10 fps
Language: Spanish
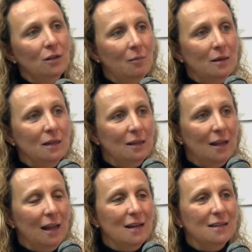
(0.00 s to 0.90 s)
también se
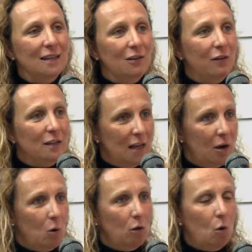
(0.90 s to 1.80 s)
trata de
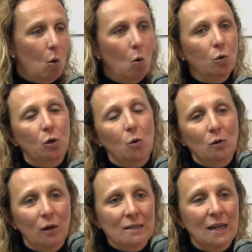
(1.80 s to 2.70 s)
satisfacer nuestros gustos,
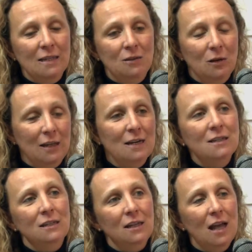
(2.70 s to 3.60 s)
nuestras,
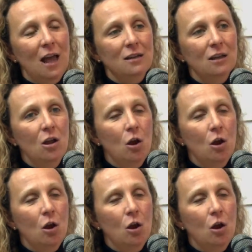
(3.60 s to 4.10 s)
necesidades,